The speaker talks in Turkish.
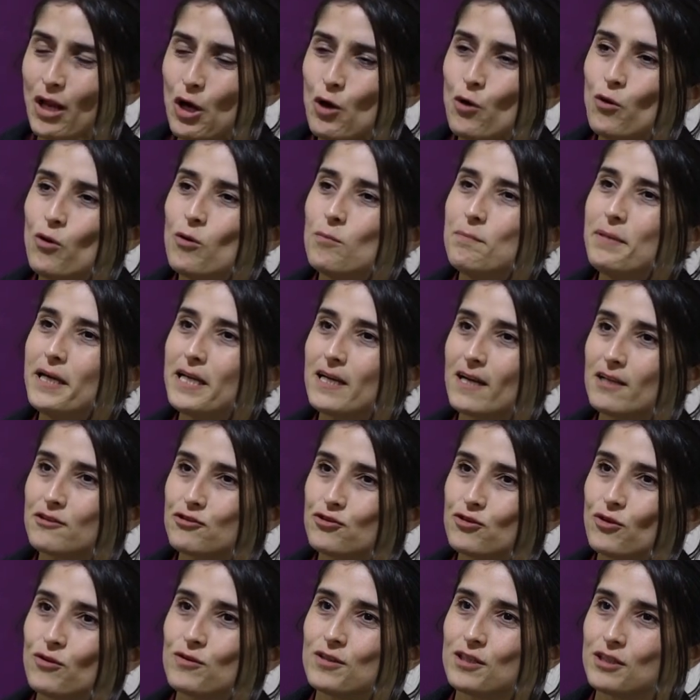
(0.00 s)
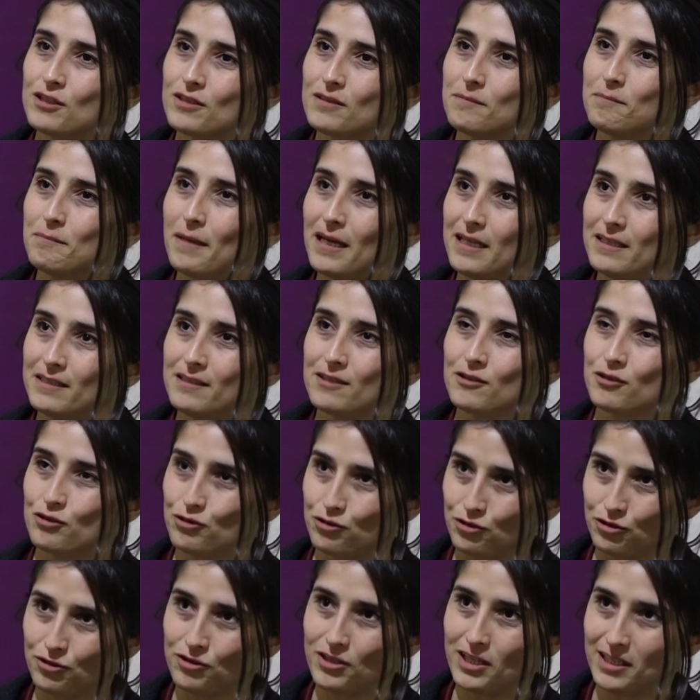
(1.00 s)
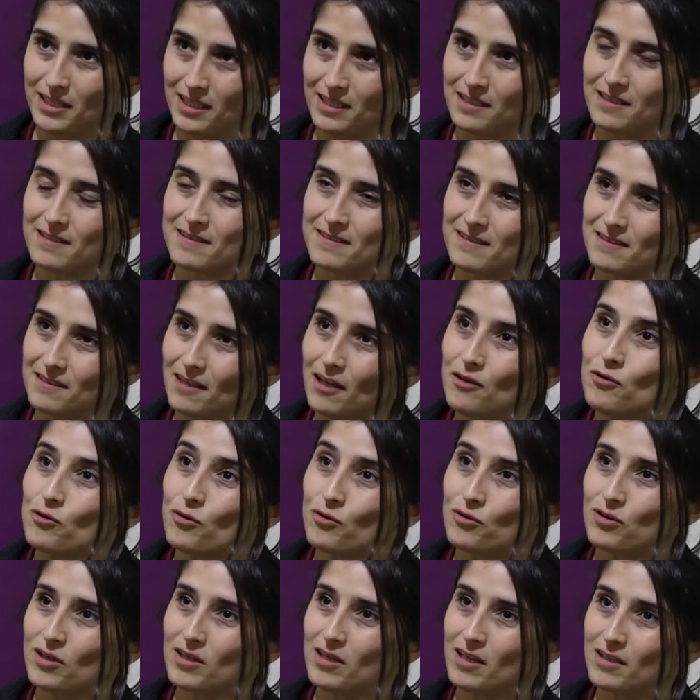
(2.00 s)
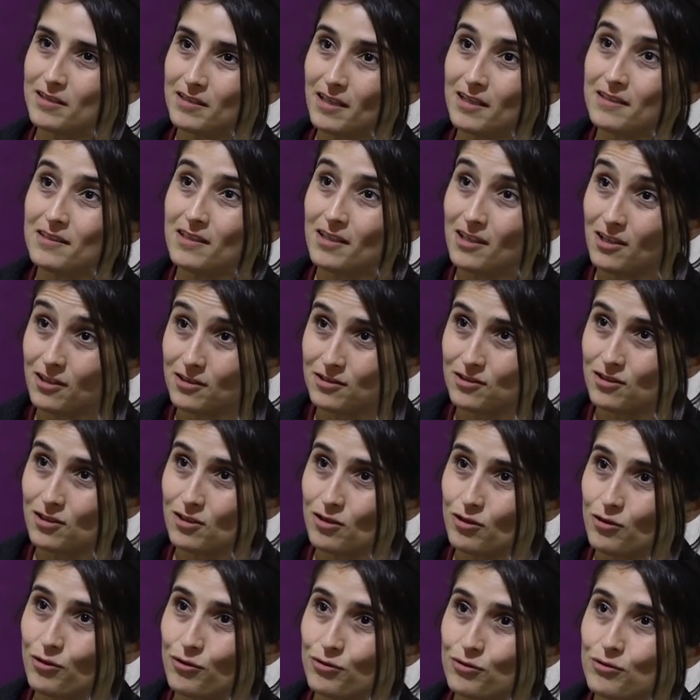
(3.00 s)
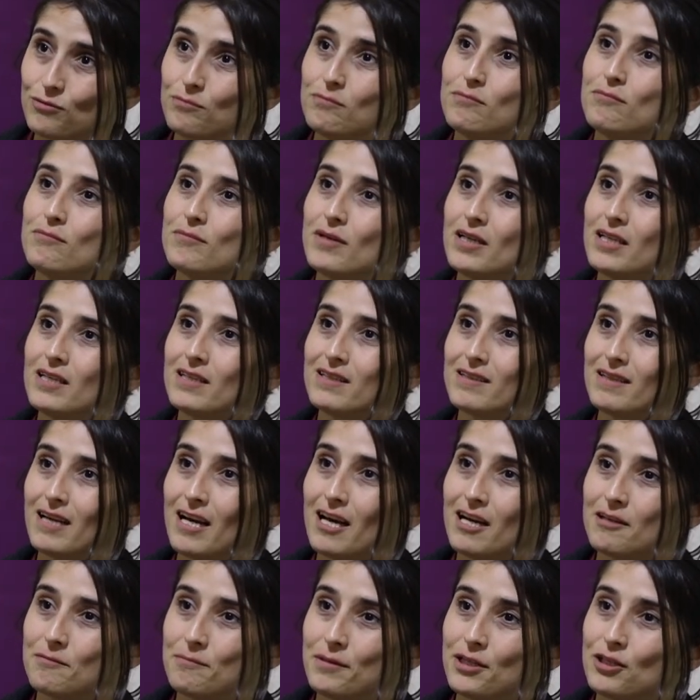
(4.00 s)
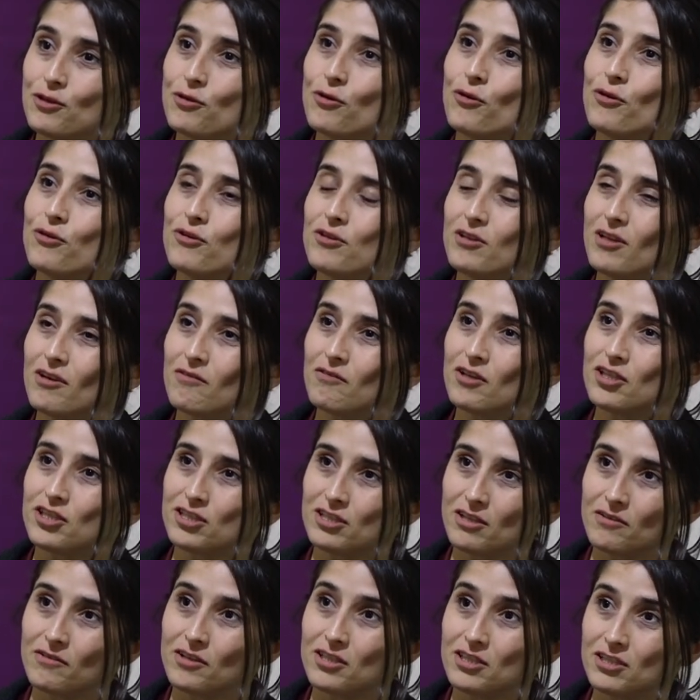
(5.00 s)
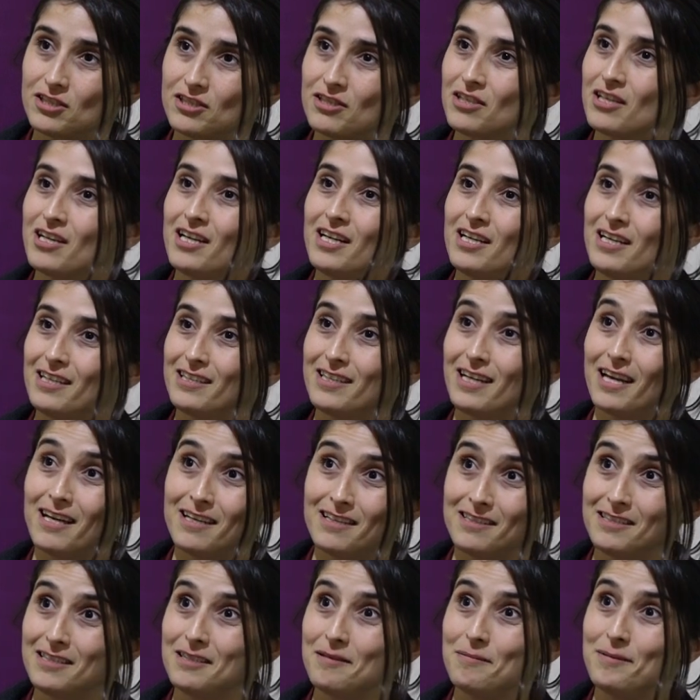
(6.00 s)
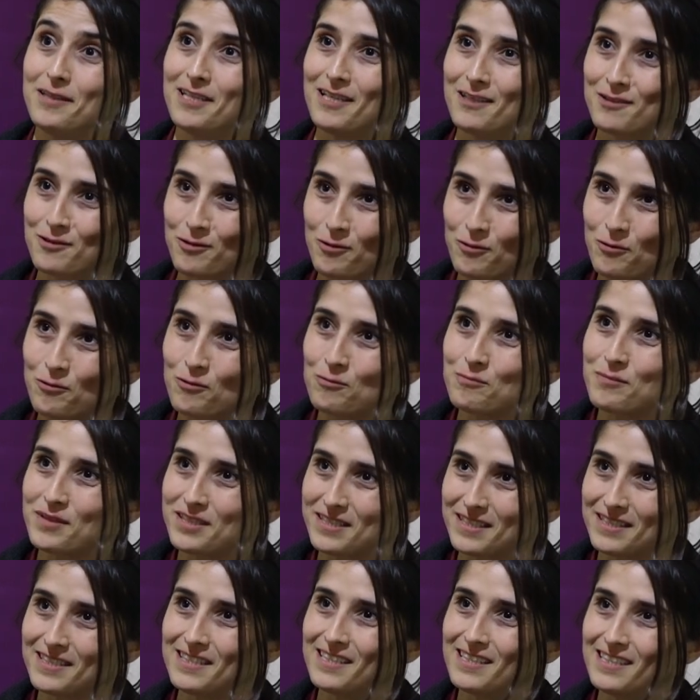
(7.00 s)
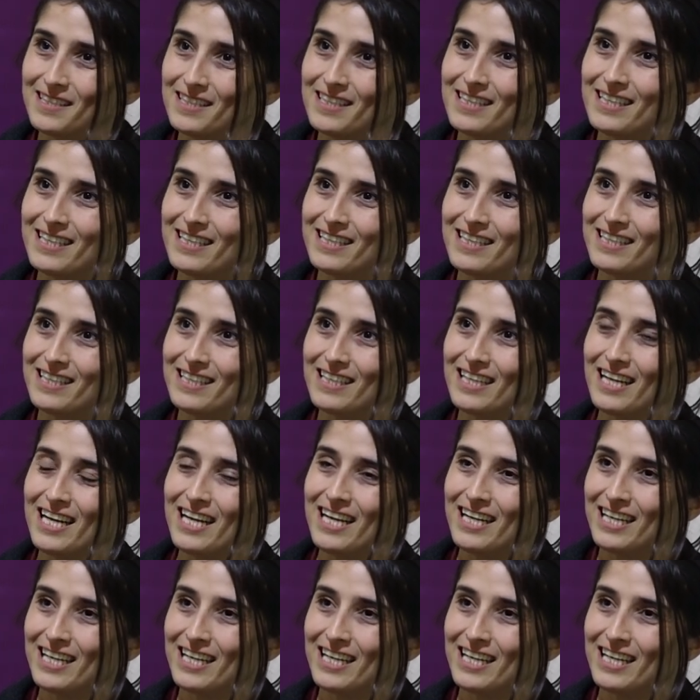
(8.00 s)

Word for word: o operasyonları ben küçükken en azından oralardan hatırlıyorum. E, her bir köyün yavaş yavaş yerin dibine sokulmasını e,